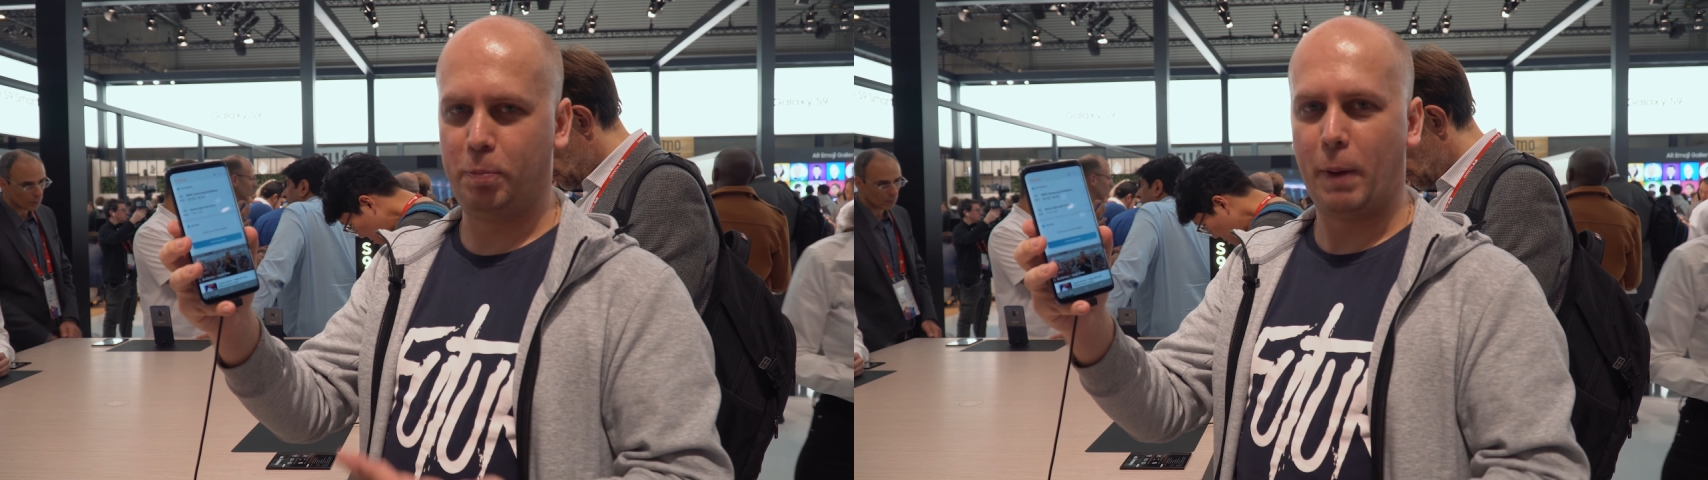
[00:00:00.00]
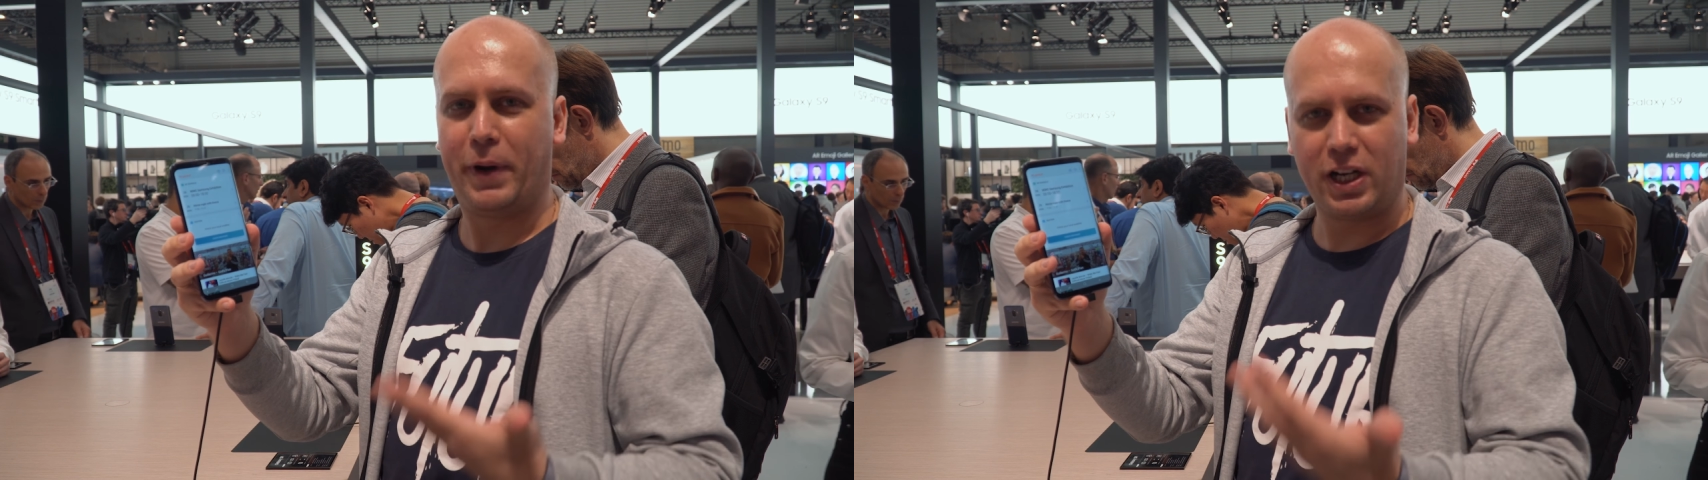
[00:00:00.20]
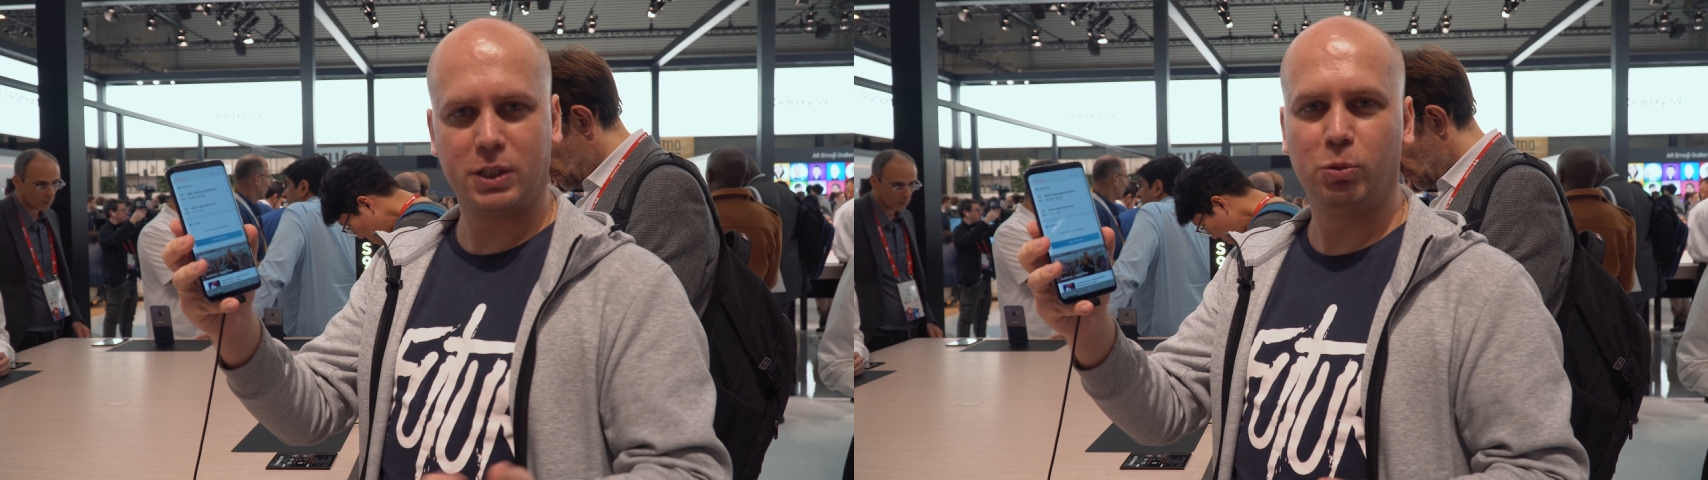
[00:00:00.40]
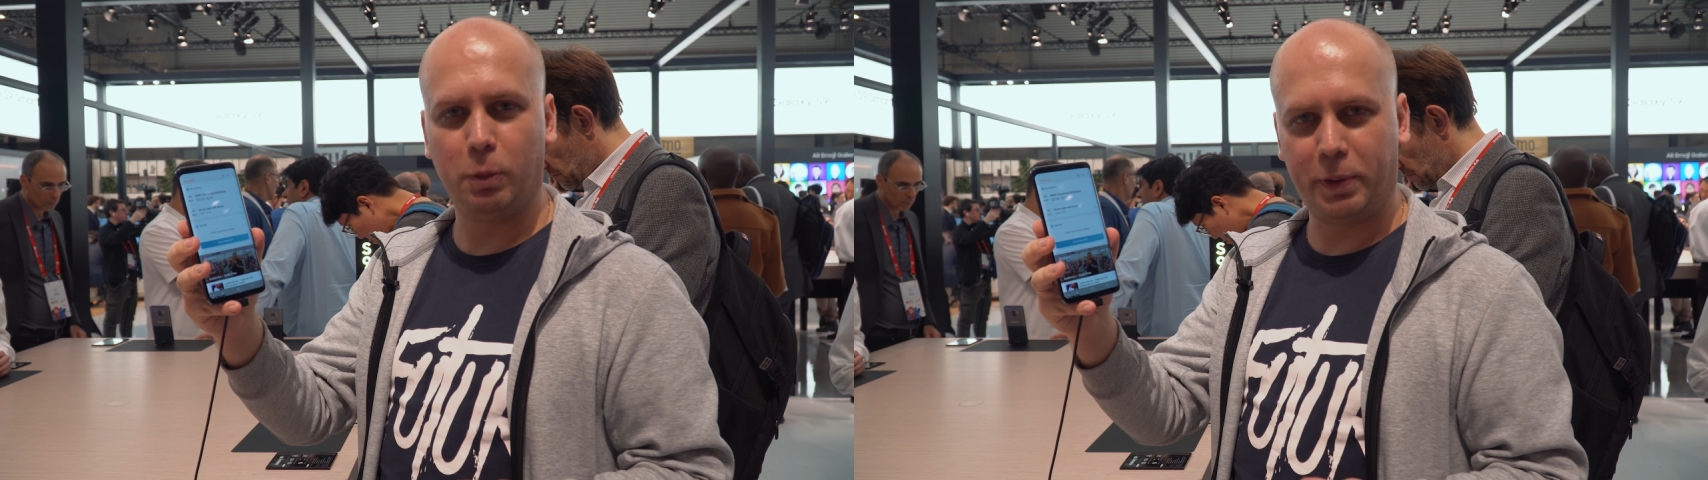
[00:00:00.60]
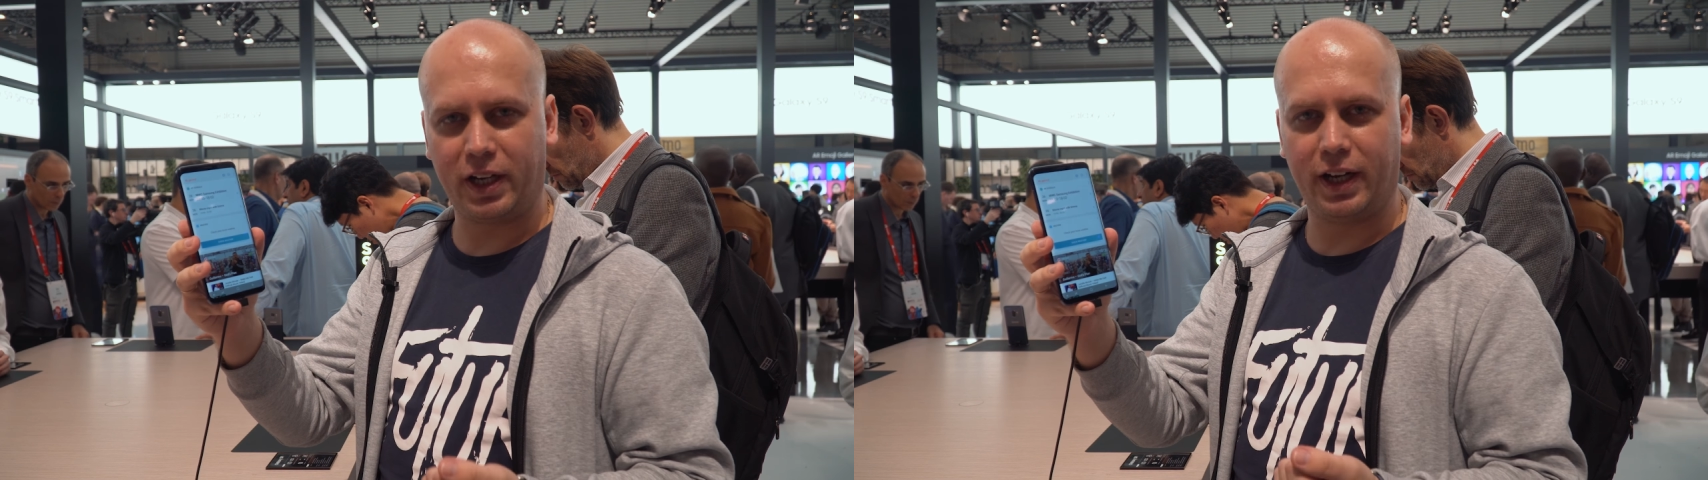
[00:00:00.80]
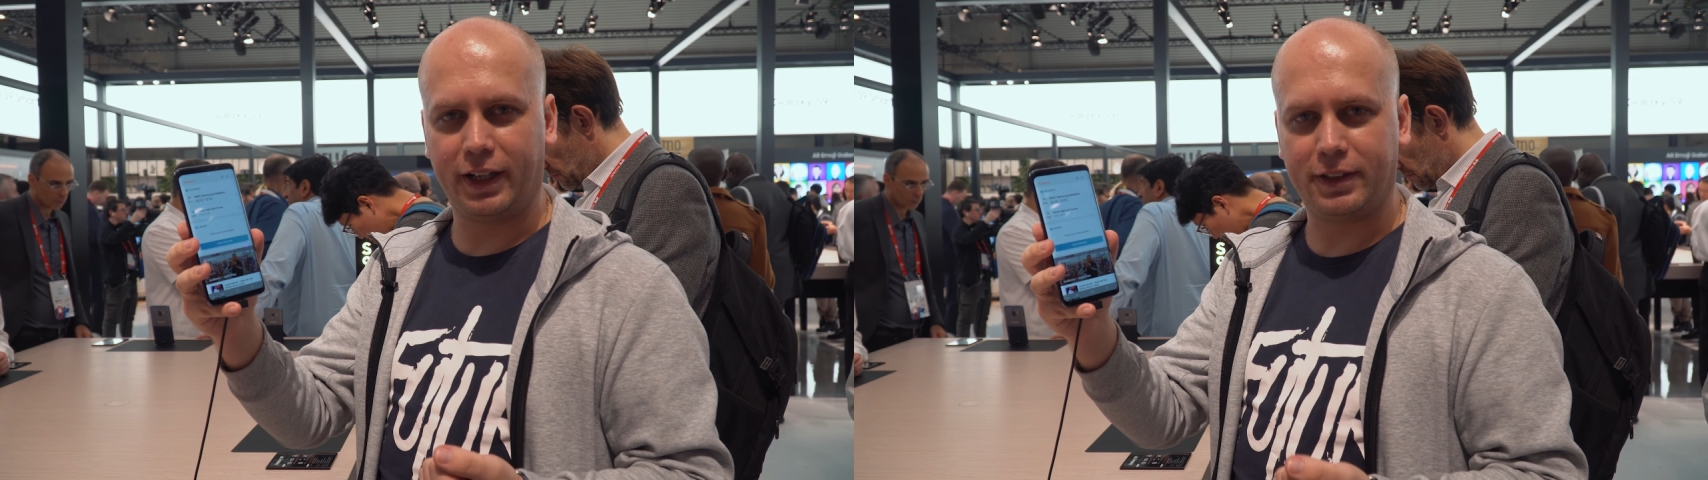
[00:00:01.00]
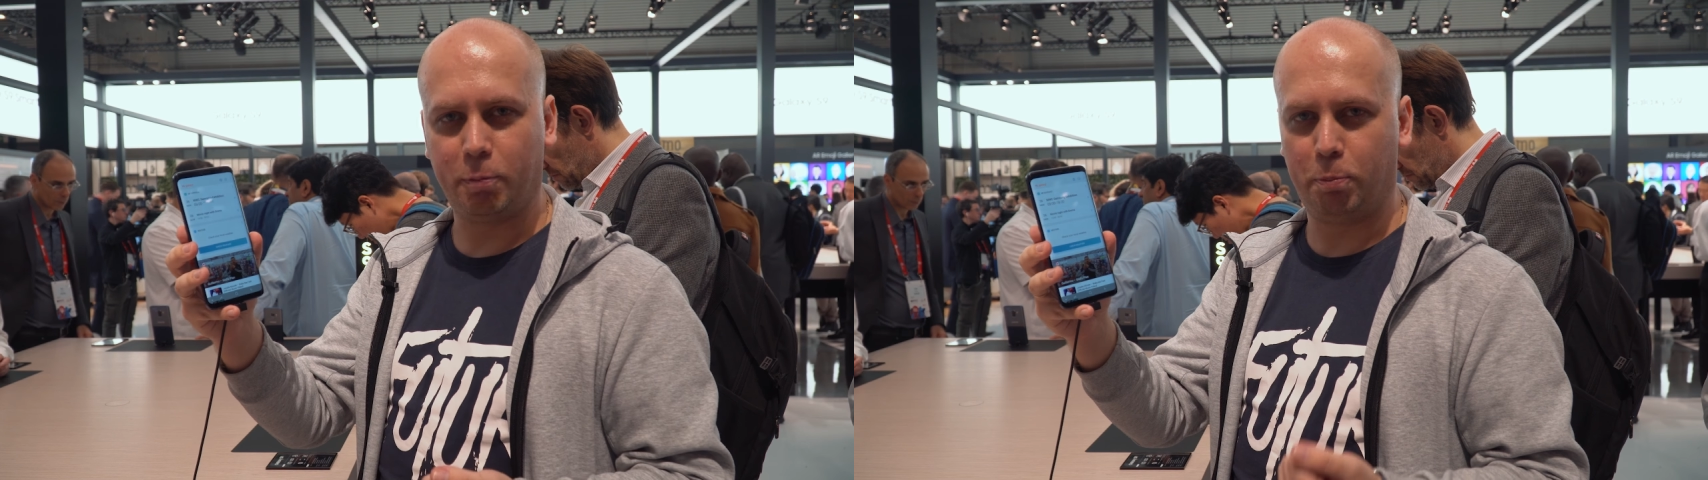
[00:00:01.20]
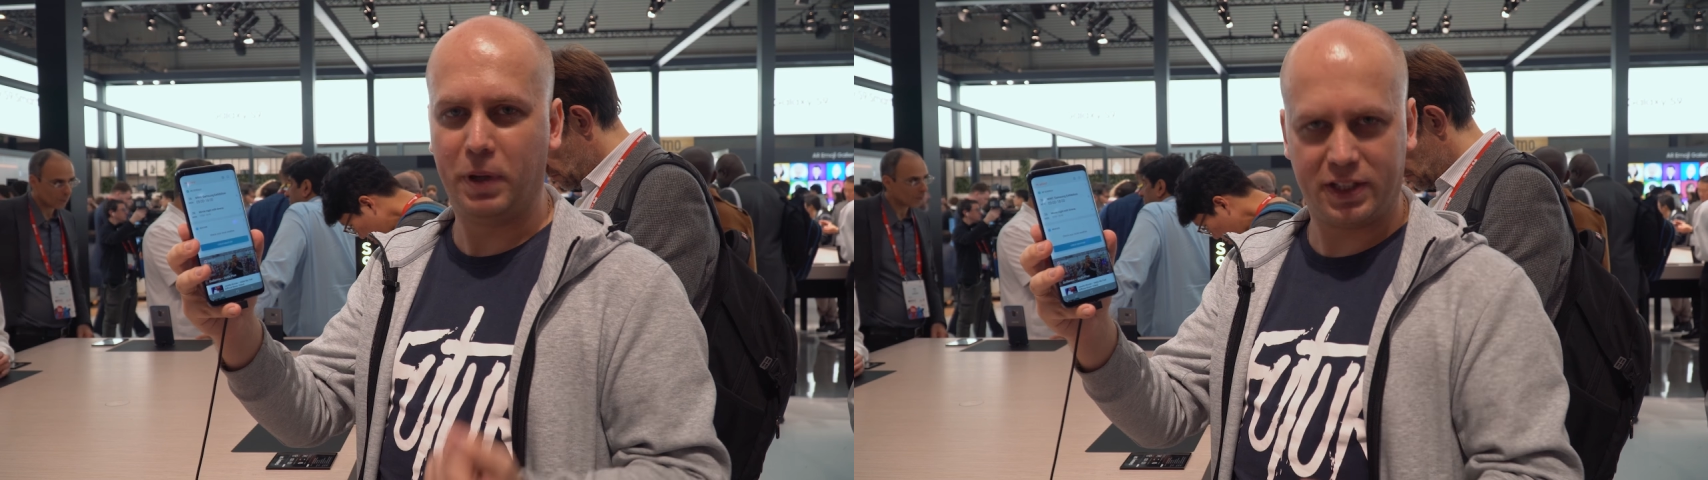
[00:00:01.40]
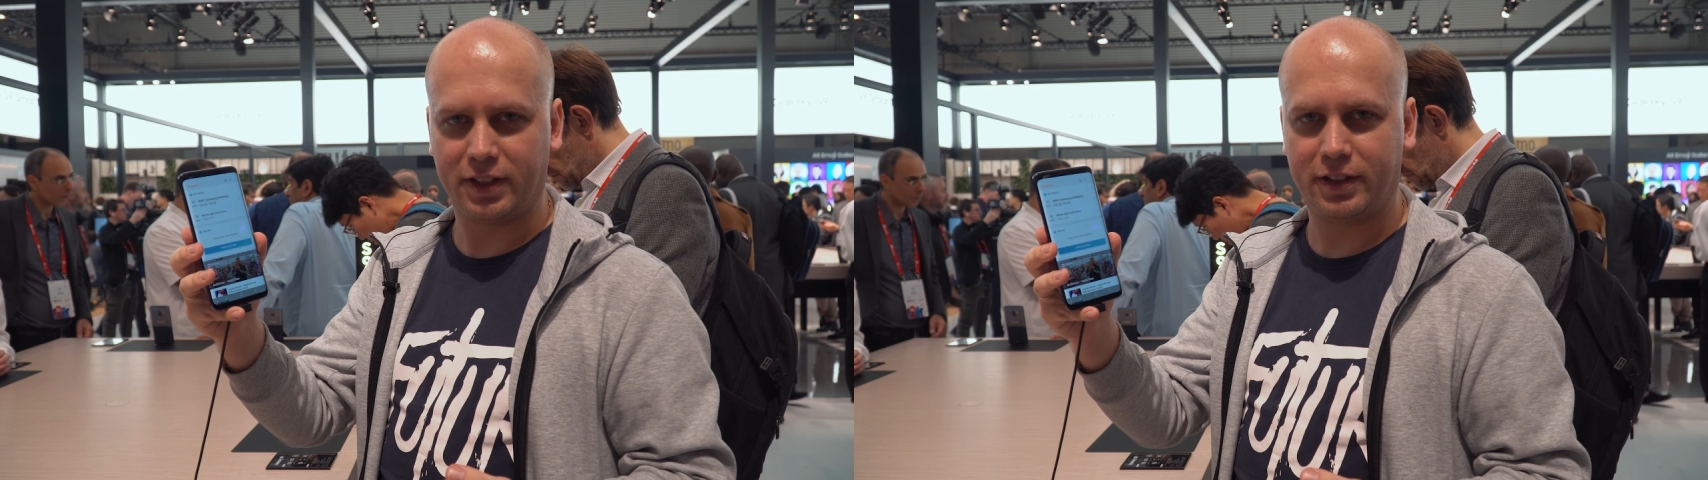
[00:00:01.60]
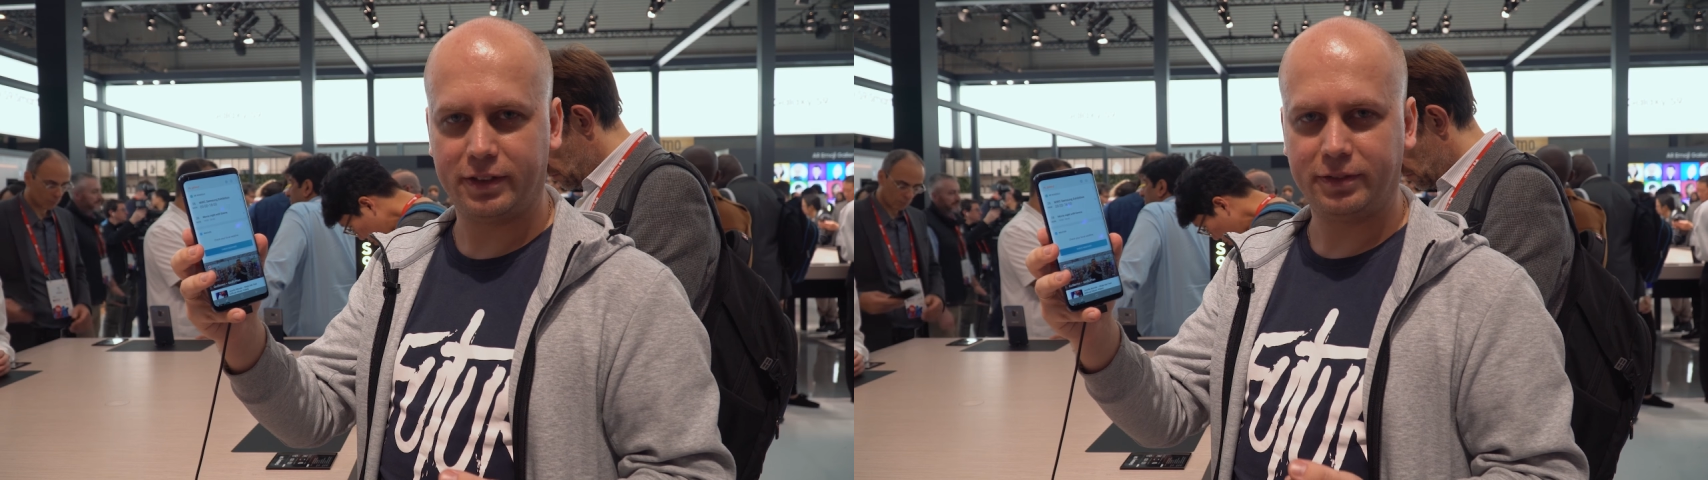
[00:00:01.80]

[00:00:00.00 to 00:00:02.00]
по-прежнему напрягает, бесит.